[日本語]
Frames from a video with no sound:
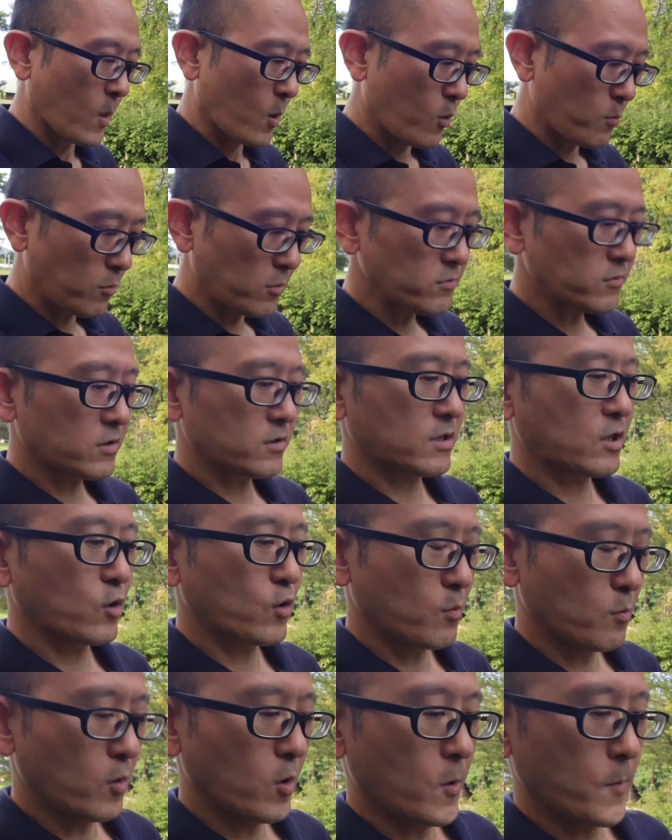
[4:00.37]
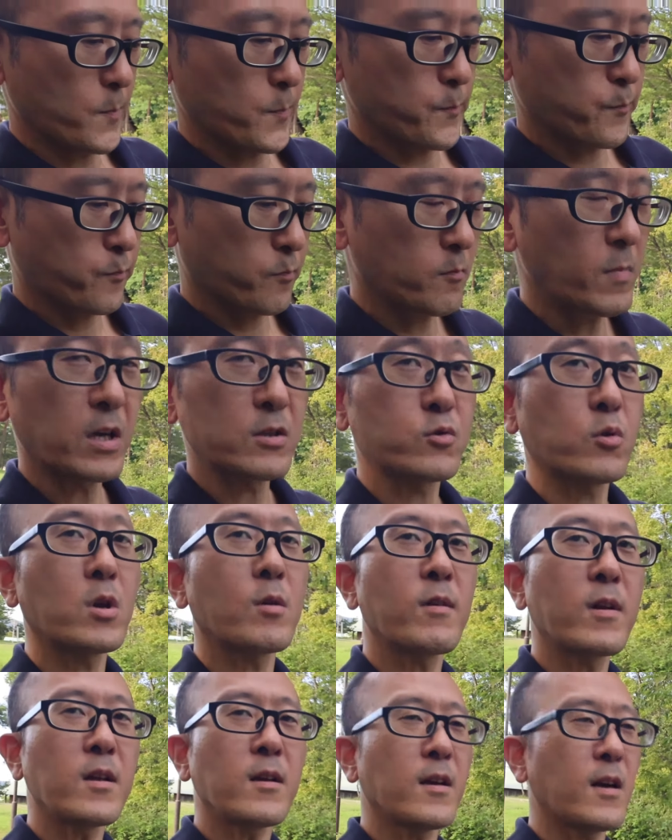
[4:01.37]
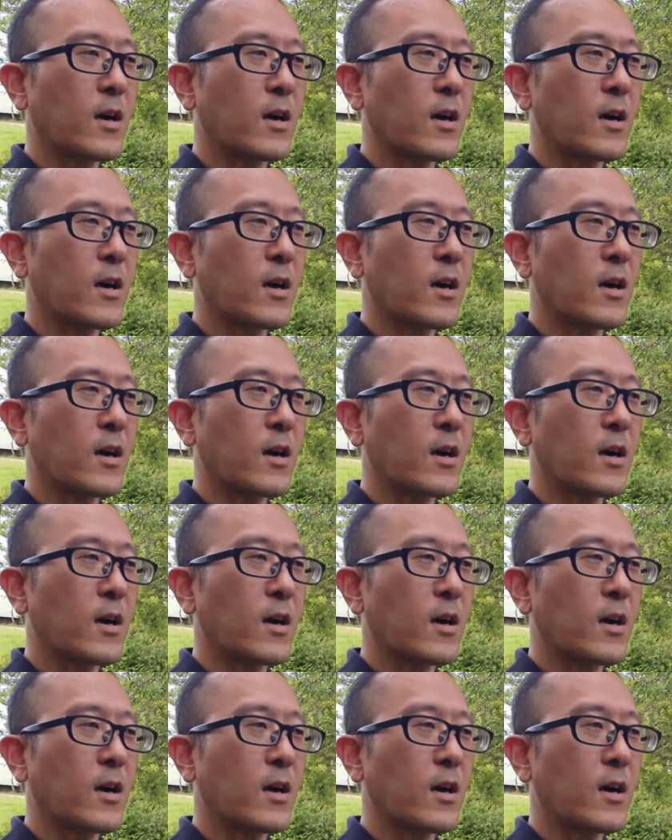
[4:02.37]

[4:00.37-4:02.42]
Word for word: 思うんですけども、まあ、それはね